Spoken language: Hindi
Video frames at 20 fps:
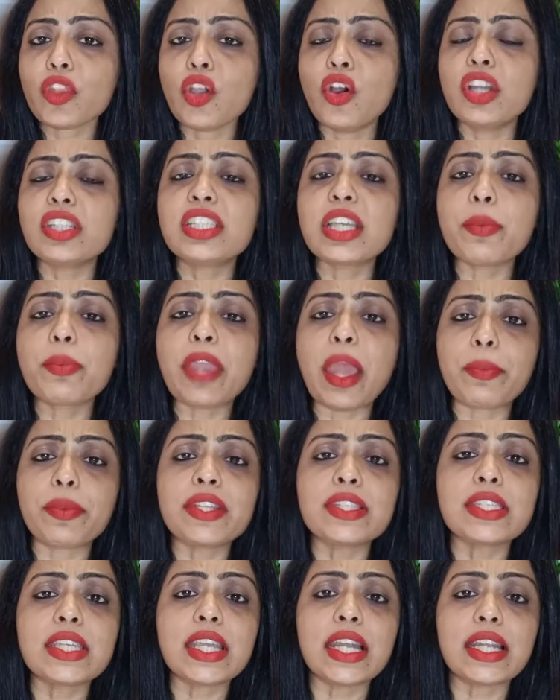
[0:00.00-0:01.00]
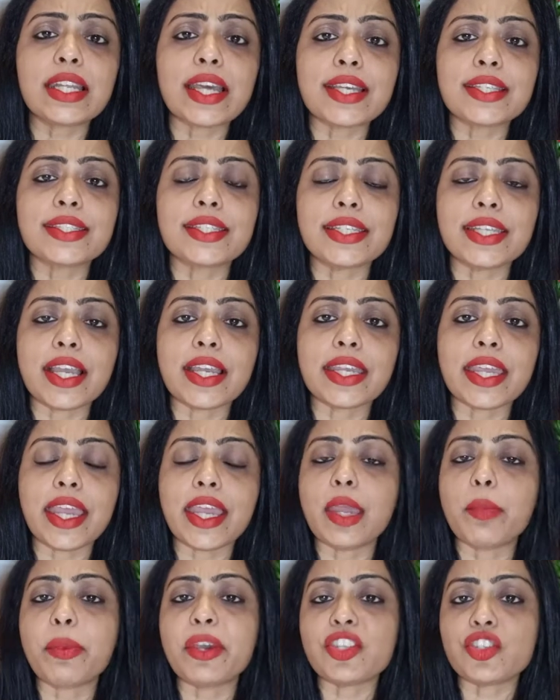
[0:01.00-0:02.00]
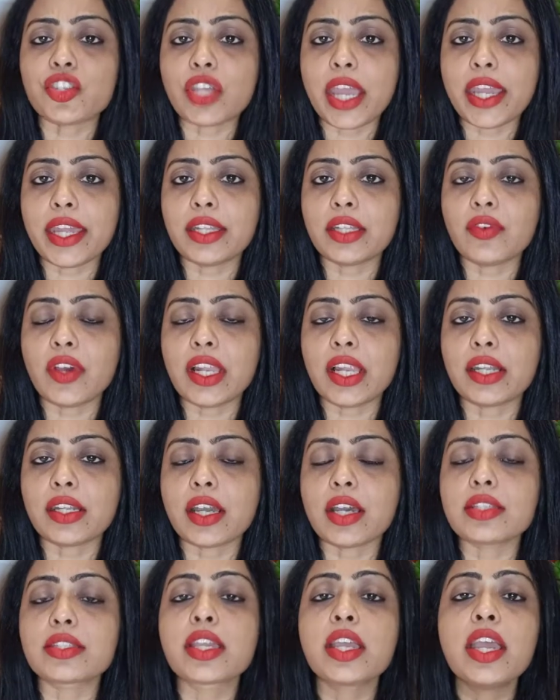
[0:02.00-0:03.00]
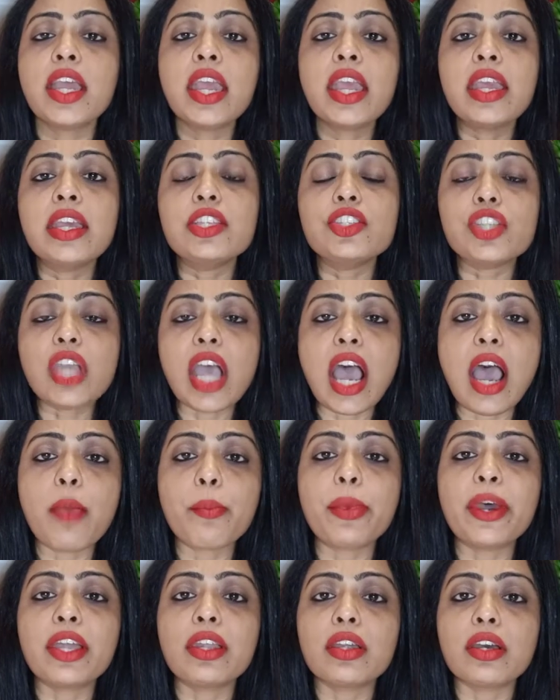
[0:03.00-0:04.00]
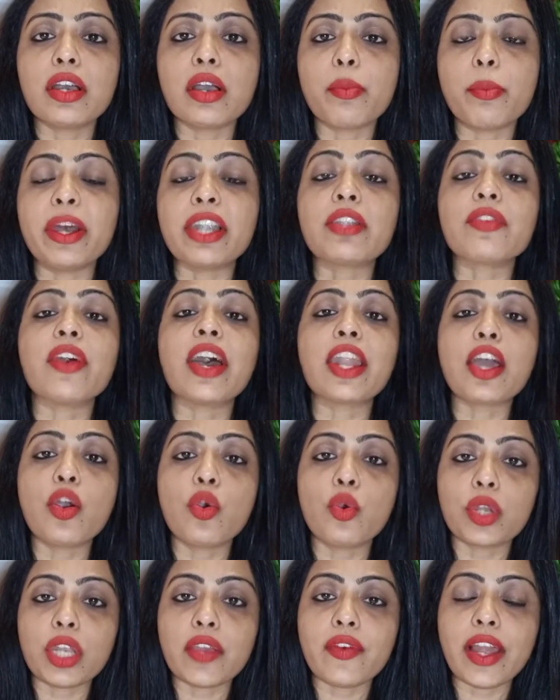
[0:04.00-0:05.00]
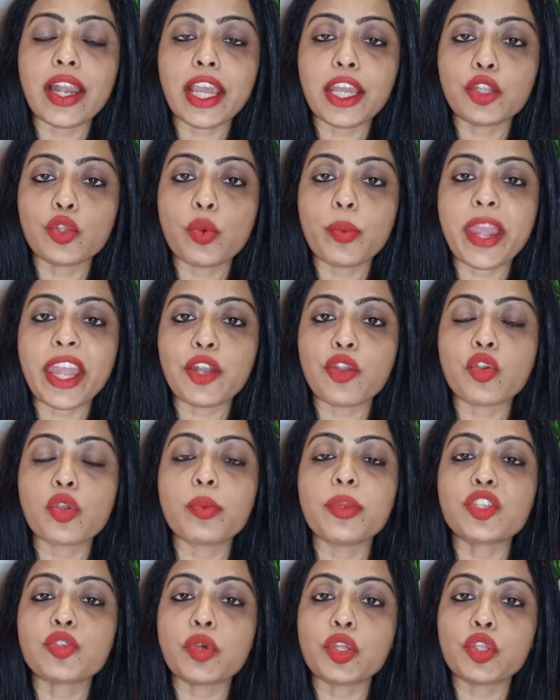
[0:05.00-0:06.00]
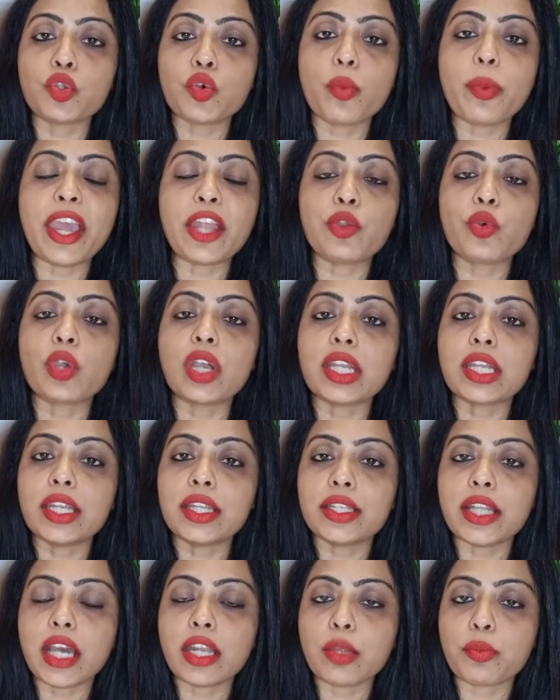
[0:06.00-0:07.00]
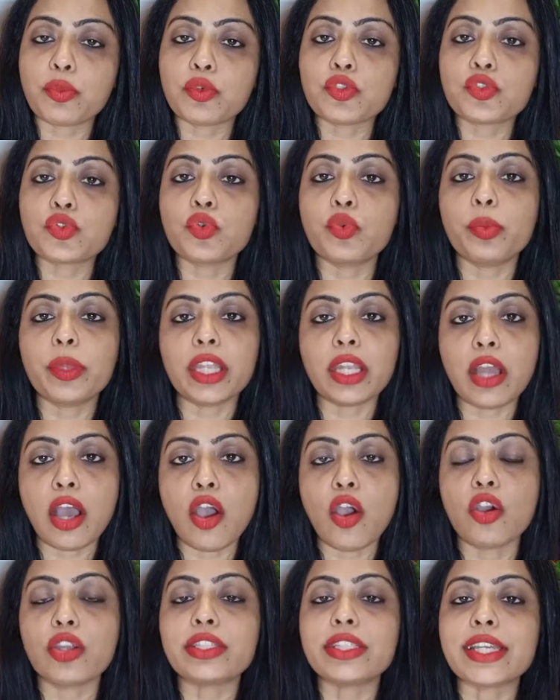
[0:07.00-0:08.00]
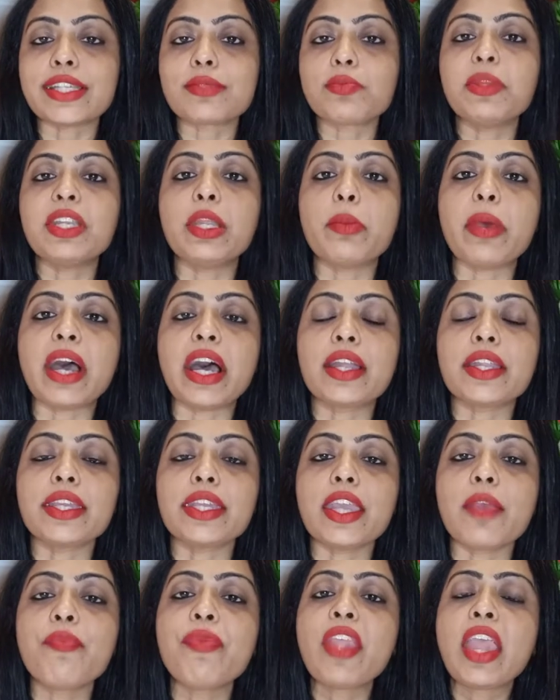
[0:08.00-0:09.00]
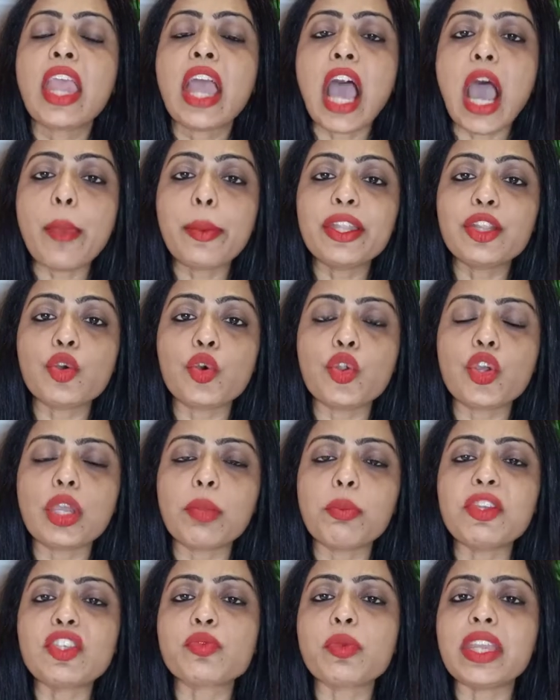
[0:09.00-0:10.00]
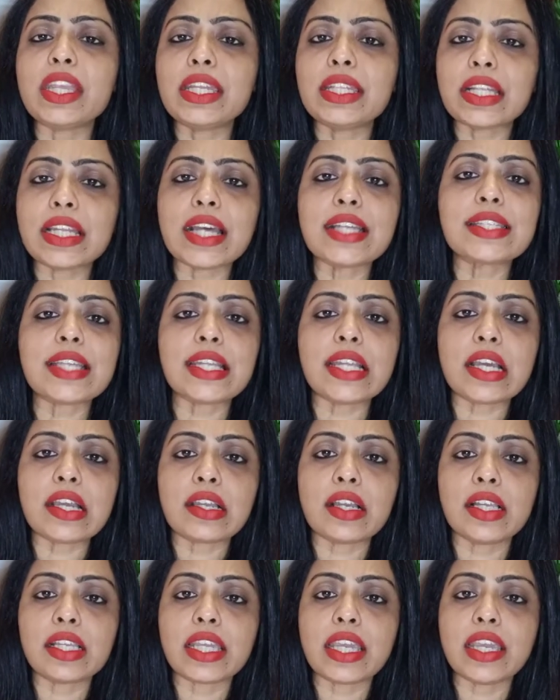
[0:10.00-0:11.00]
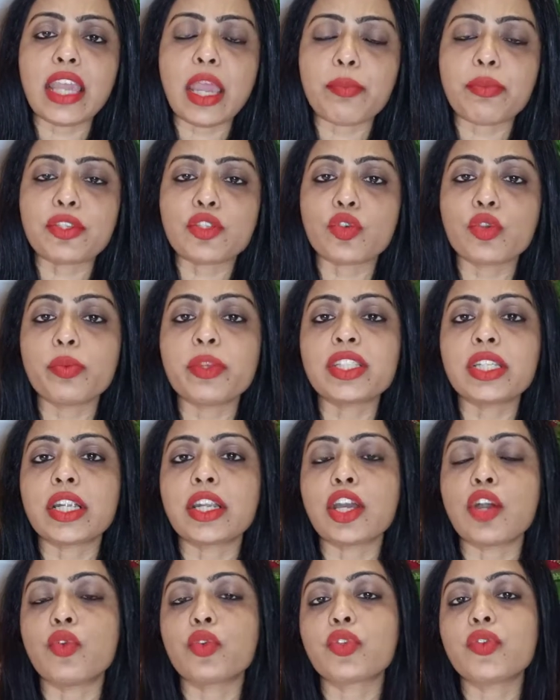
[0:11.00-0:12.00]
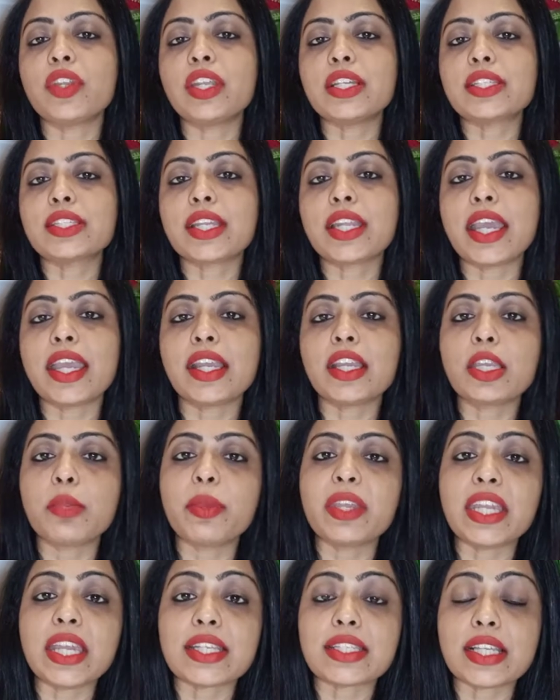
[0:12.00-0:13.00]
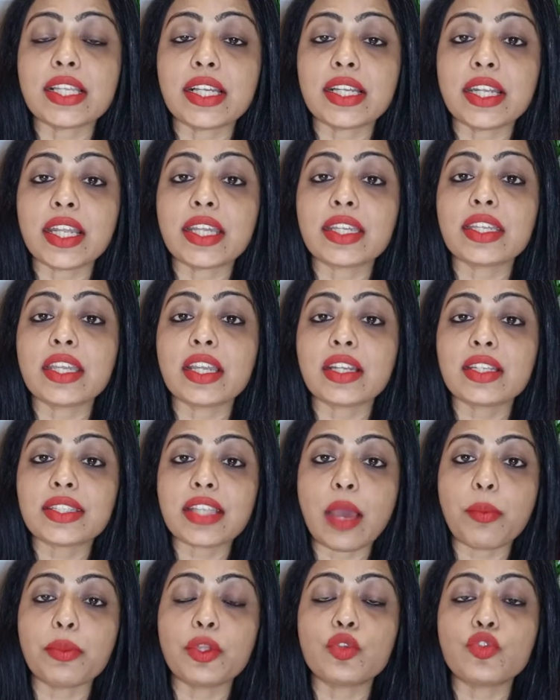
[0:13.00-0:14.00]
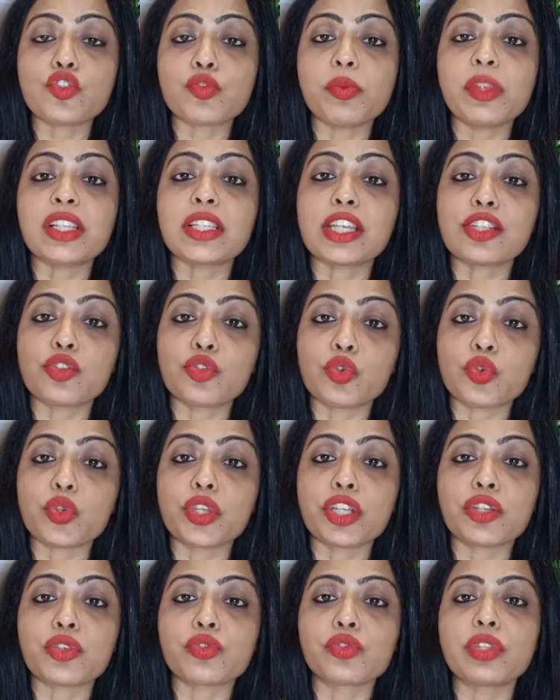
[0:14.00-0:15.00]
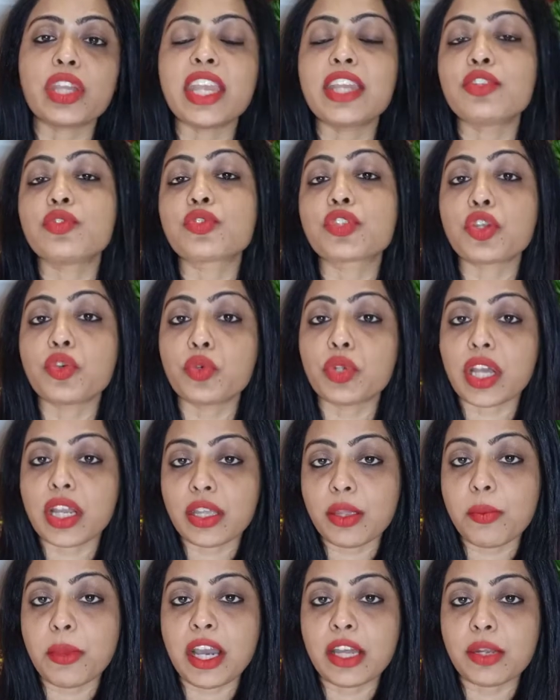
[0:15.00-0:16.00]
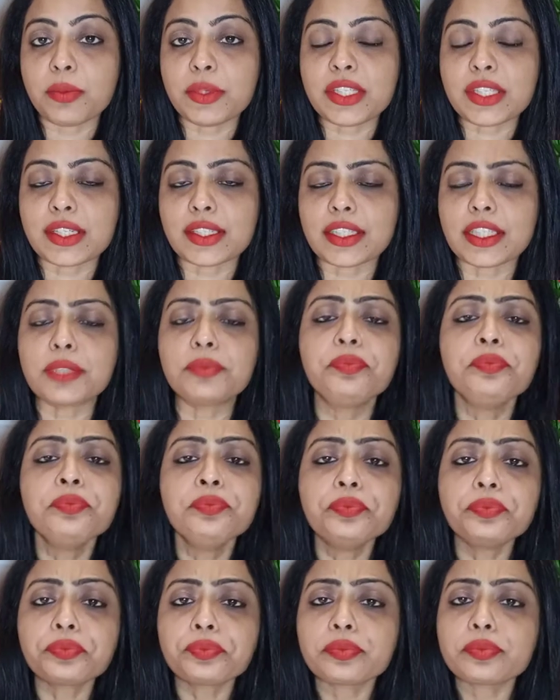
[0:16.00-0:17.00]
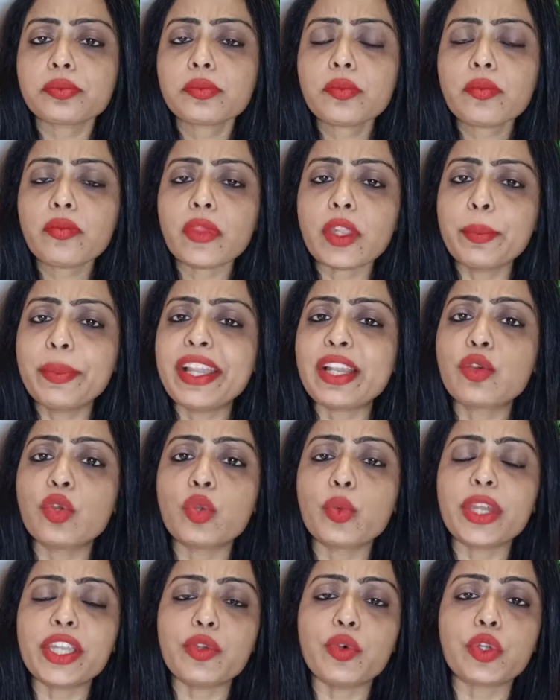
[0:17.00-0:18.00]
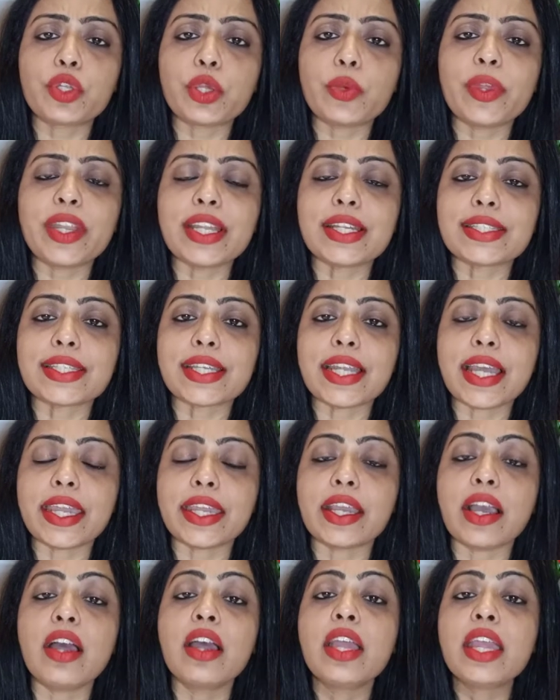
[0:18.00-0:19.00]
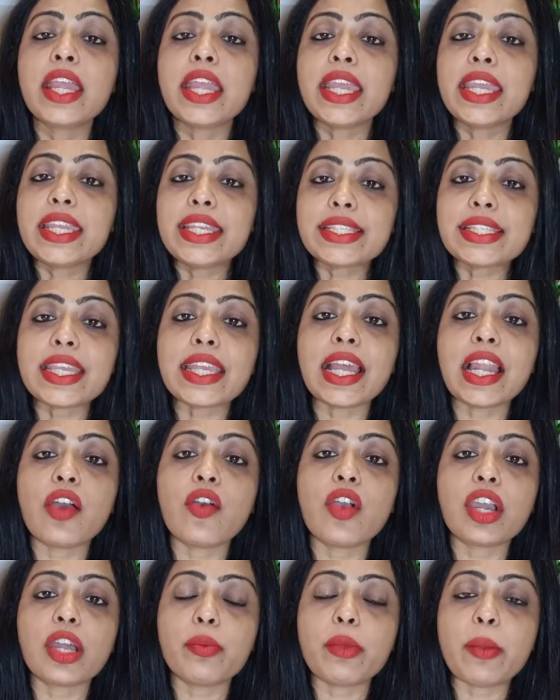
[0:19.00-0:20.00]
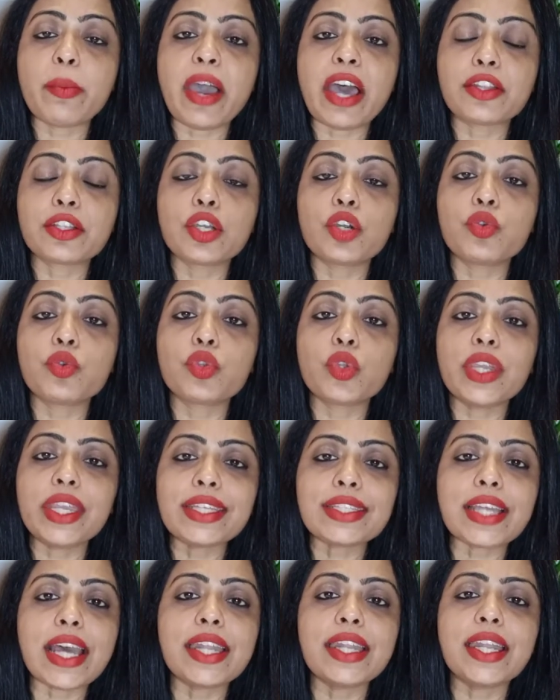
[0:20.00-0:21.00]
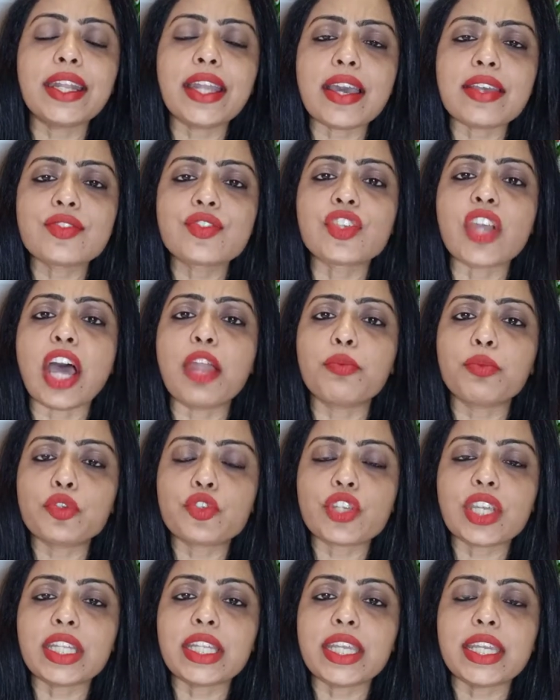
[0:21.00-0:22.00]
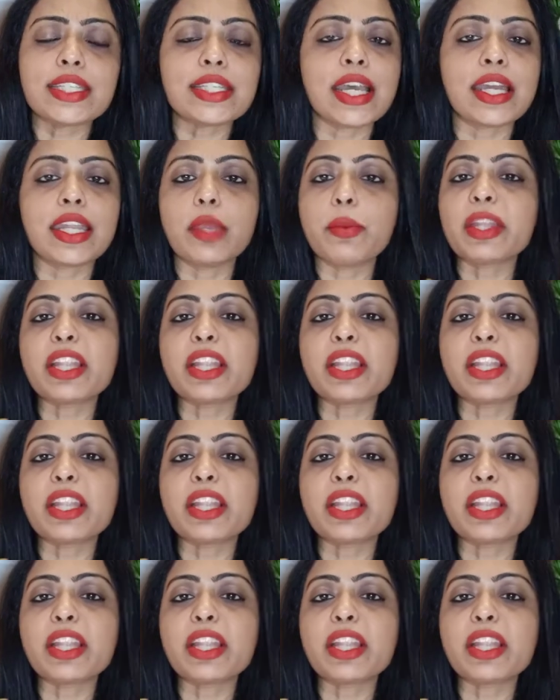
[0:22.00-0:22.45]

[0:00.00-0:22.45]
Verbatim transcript: और जब कैप्टनसी का टास्क दिया गया है पंचायत वाला टास्क जहां पर बंटवारा होने वाला है दो बहनों के बीच में दो बहनों का किरदार अफकोर्स रूबीना और जैस्मिन निभा रही हैं अब इन दोनों के बीच में इतना ज्यादा कल के एपिसोड में झगड़ा होते तो हुए नजर आएगा कि भैया ऐसा लग रहा है कि अगर सामने कुछ मिल जाए तो दोनों एक दूसरे को उठा के मार भी सकते हैं बिल्कुल वही होते हुए नजर आएगा इसी के अलावा अगर मैं बात करूँ तो ये सारे टास्क जानबूझ के दिए जा रहे